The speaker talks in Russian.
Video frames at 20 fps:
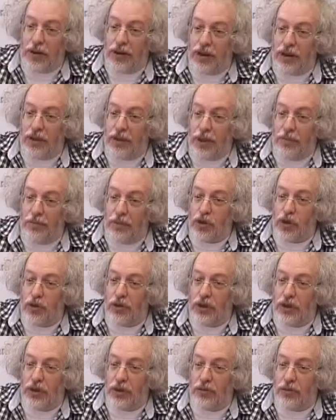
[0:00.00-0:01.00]
Я сказал,
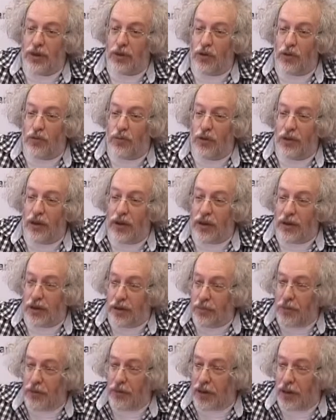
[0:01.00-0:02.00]
пошутил, смотрю, поняли,
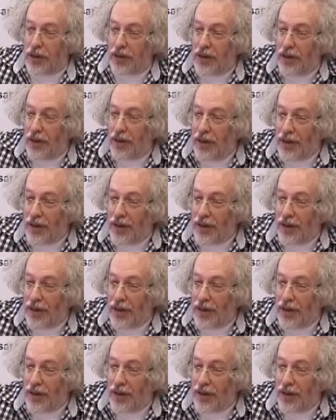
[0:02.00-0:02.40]
не поняли.